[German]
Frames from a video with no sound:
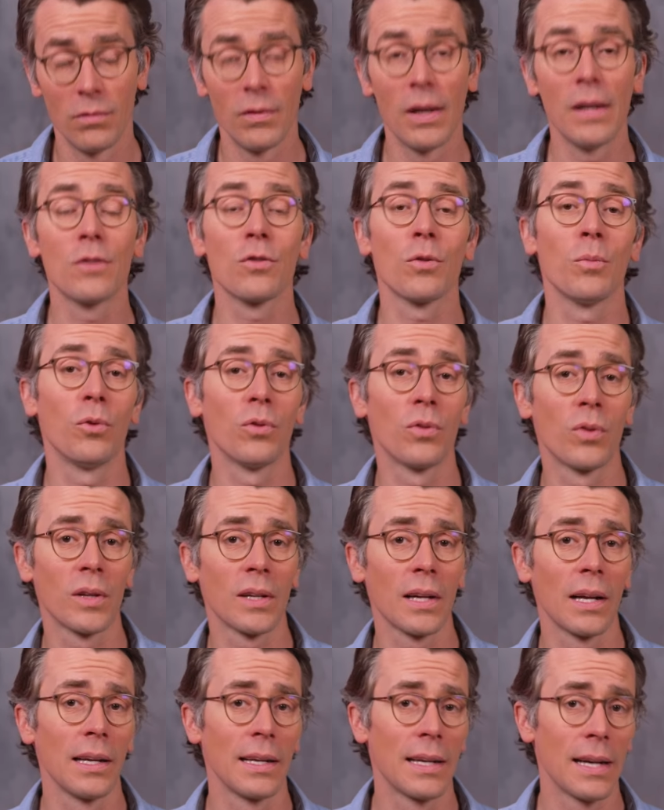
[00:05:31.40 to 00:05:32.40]
Wenn es um
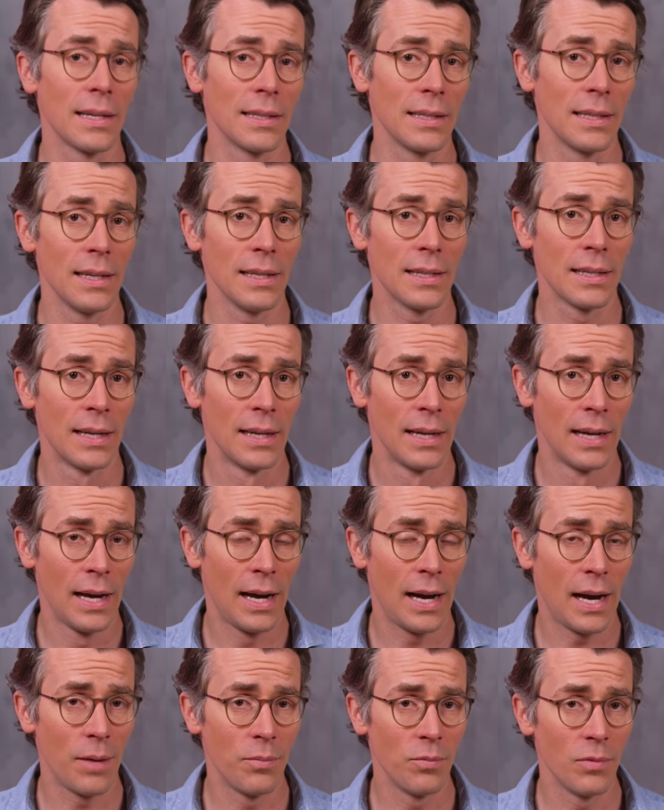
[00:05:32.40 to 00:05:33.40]
Unverträglichkeiten geht,
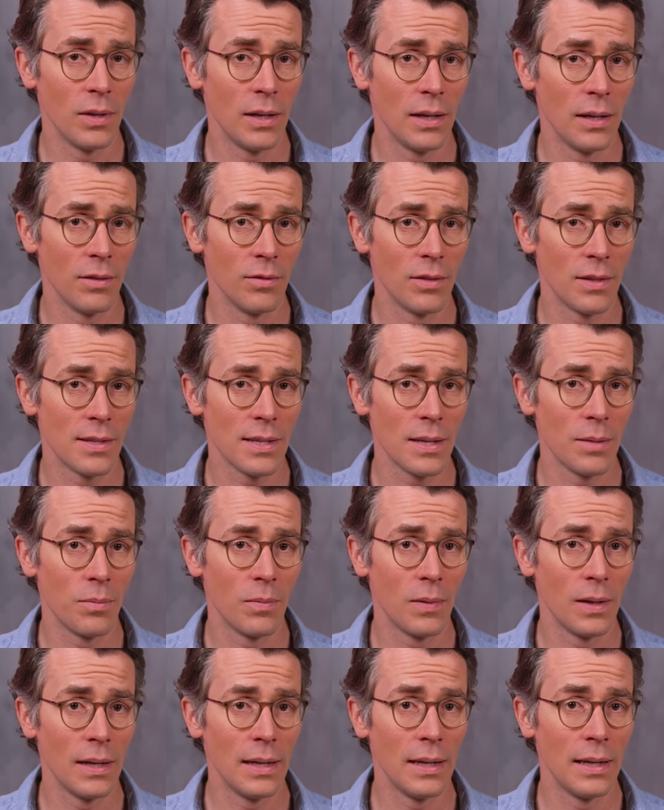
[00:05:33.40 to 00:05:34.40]
haben äh, wir es
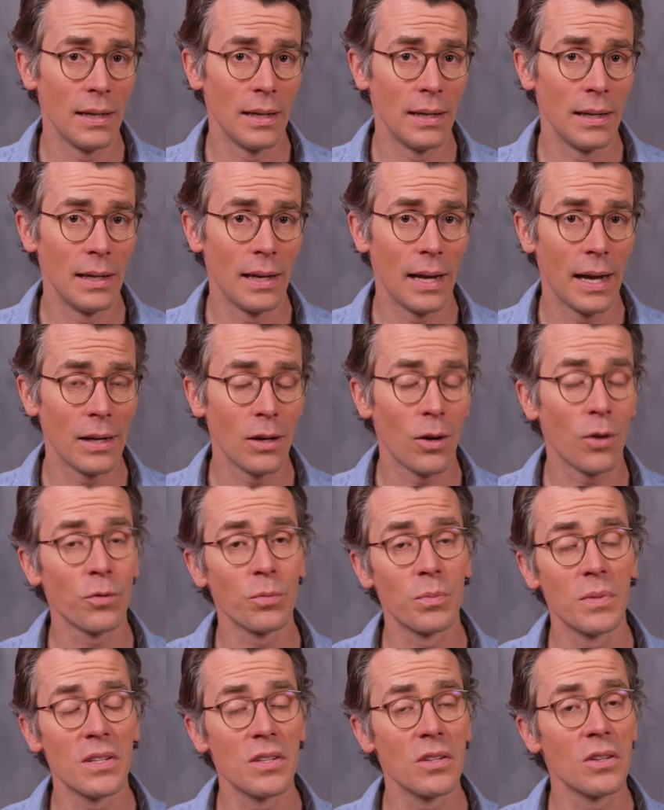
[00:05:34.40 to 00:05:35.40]
eben äh, leider
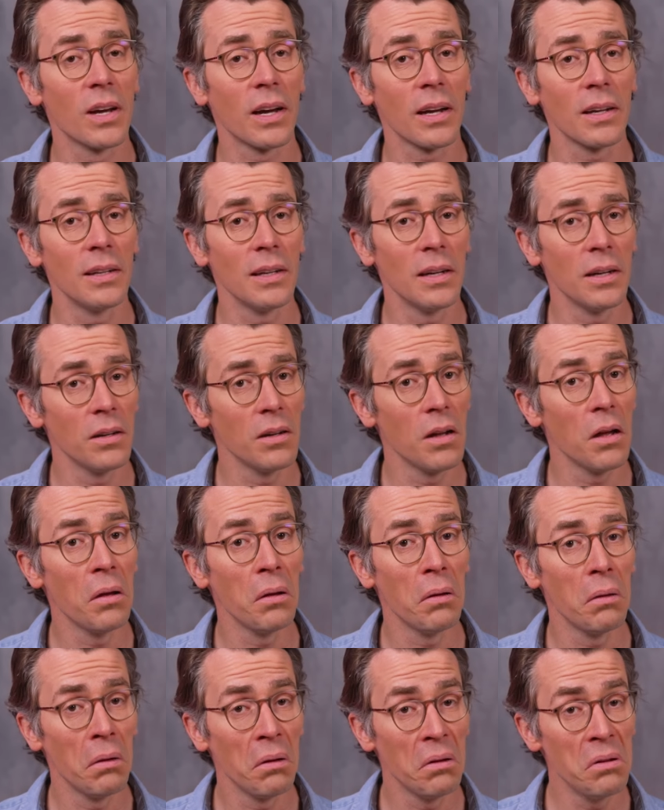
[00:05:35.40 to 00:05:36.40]
oft mit einer richtigen
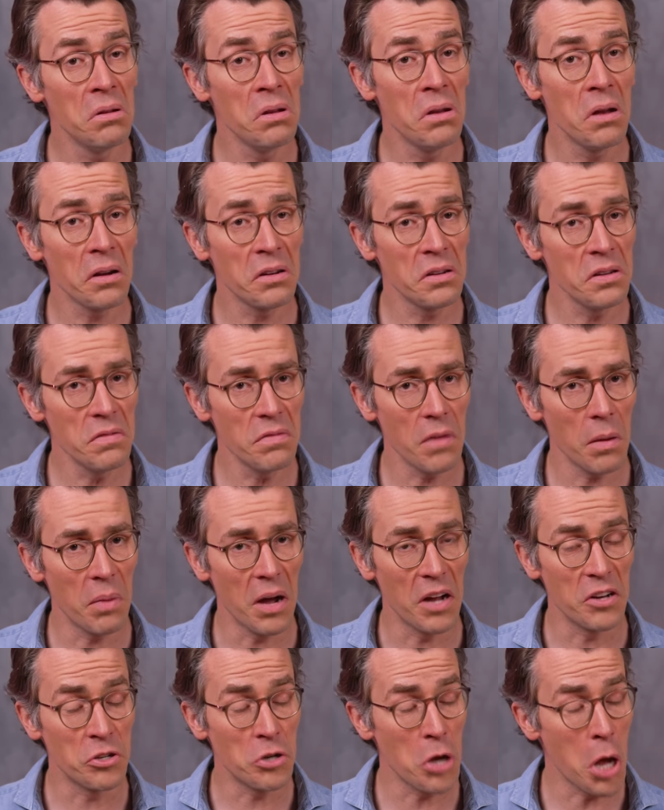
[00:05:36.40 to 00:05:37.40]
äh,
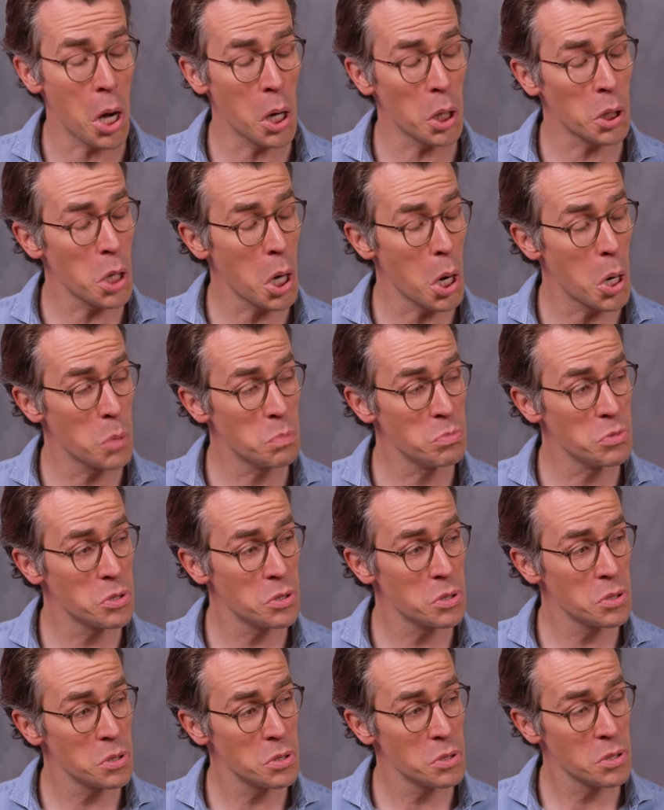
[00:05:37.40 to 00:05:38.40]
Detektivarbeit, Sherlock
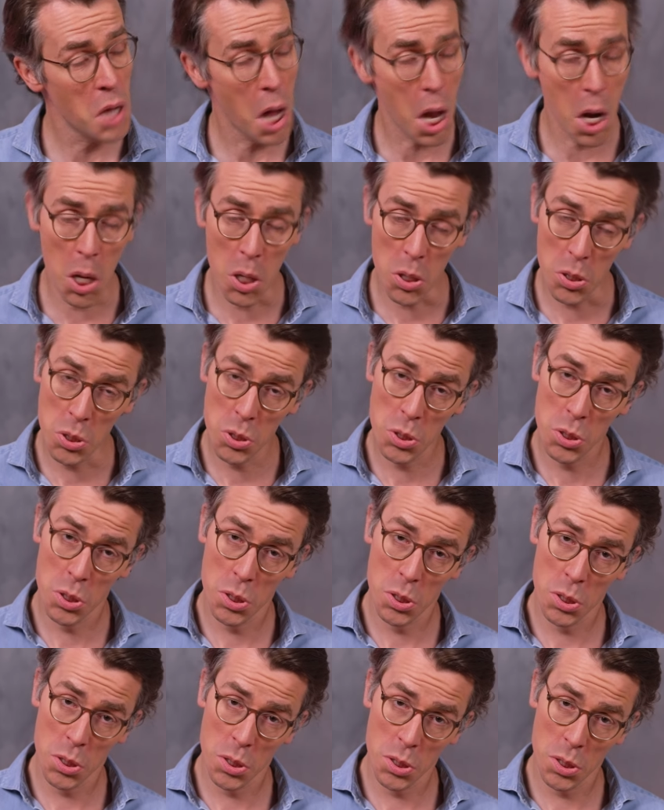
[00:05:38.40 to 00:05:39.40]
Holmes, äh,
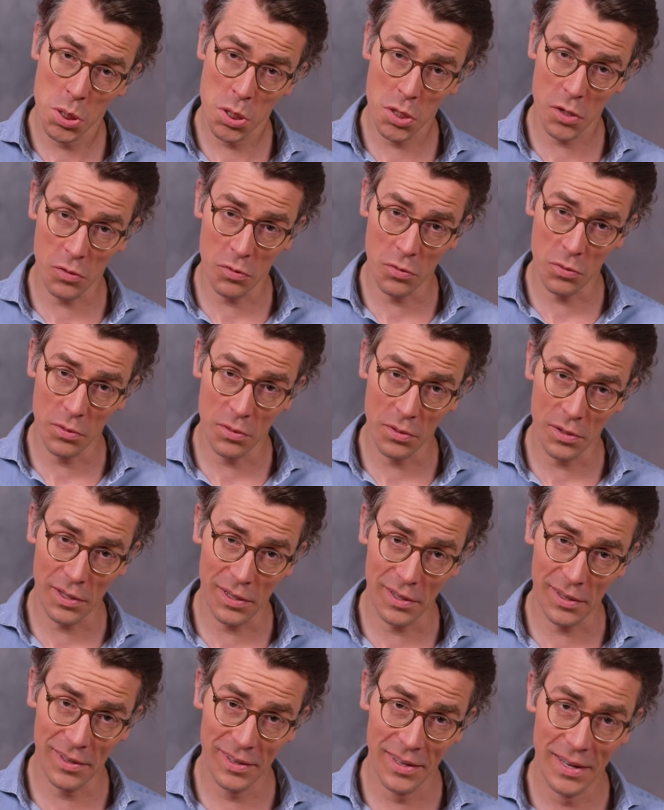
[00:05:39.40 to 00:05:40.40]
zu tun,
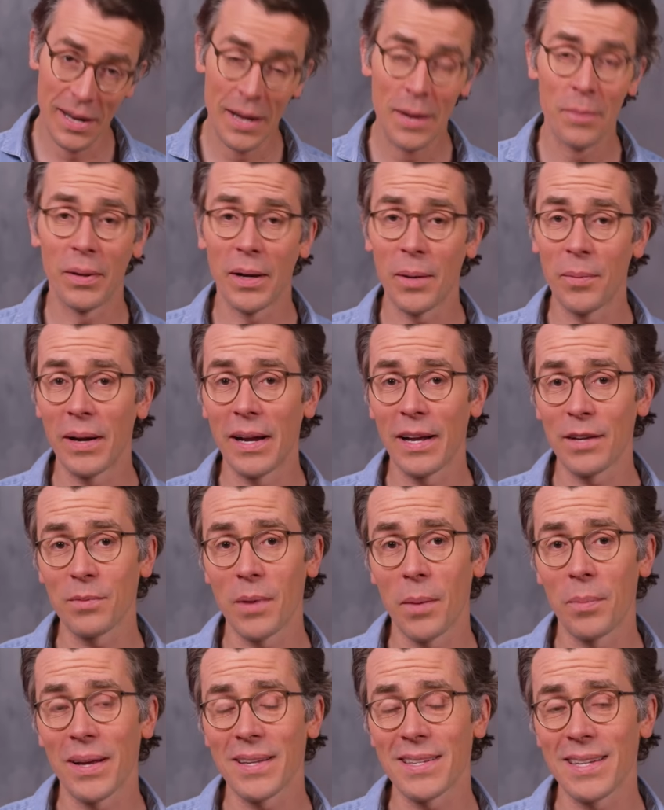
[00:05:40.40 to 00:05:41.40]
ja? bei der man
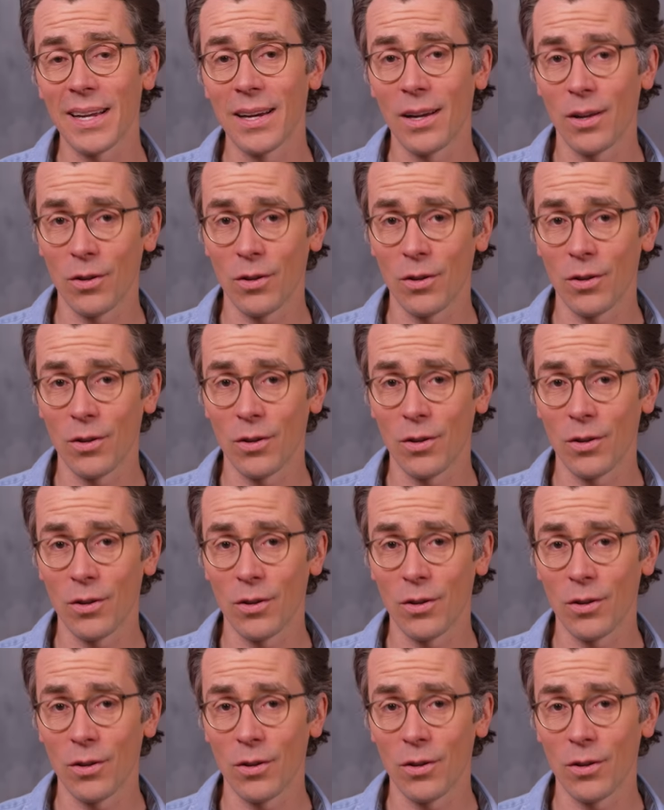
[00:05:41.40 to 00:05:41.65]
erstmal ein paar Sachen